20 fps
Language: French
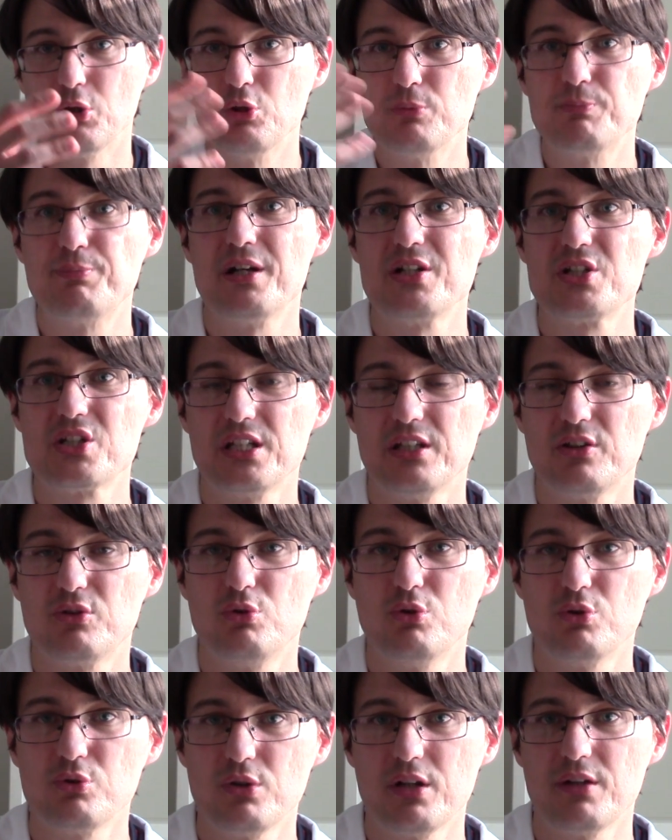une page qui se
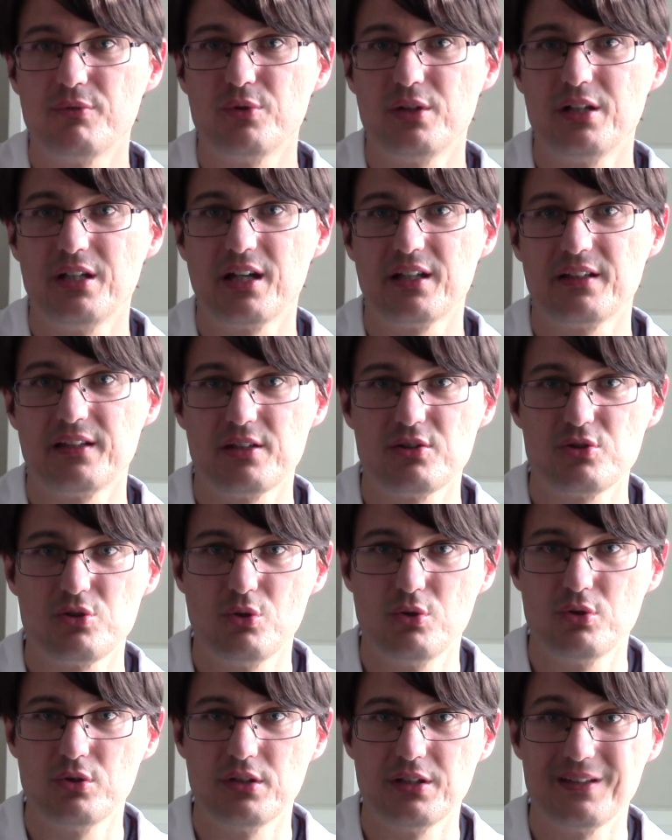tourne de la
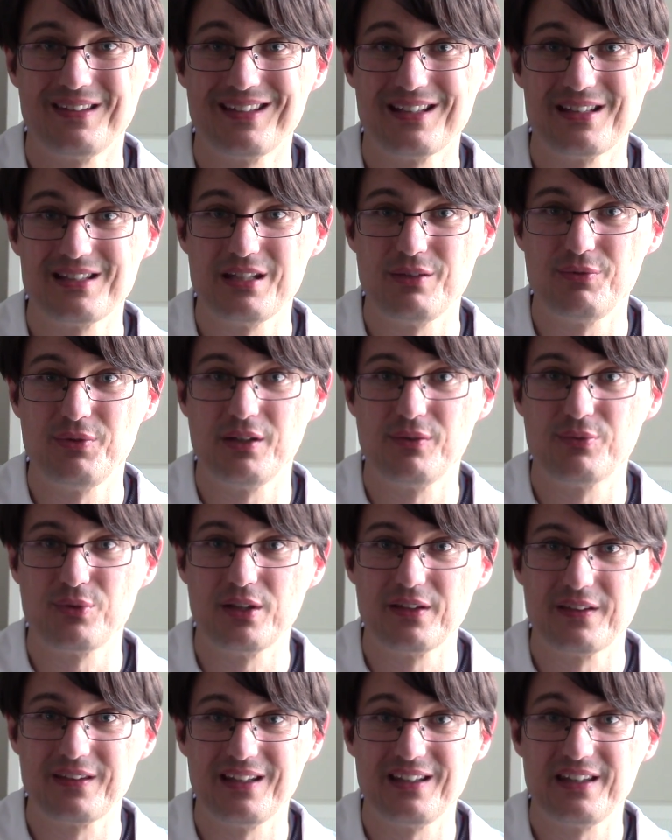vulgarisation scientifique
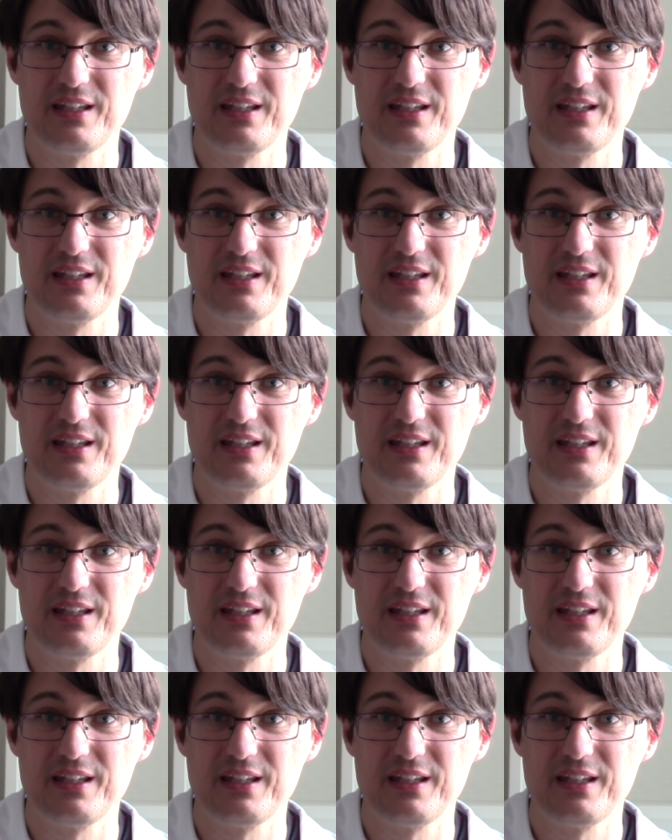française.